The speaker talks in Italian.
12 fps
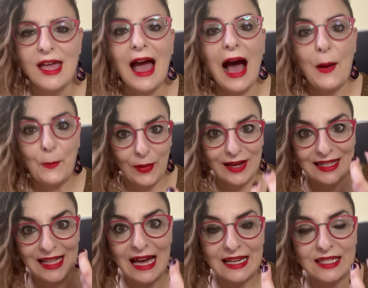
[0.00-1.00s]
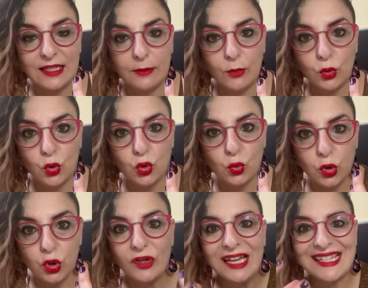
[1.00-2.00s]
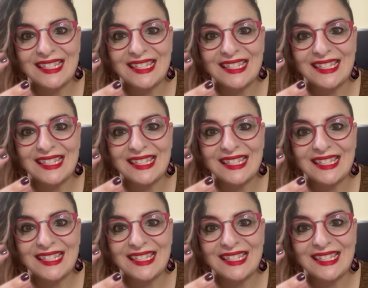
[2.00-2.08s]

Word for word: a parlarsi nel modo giusto e a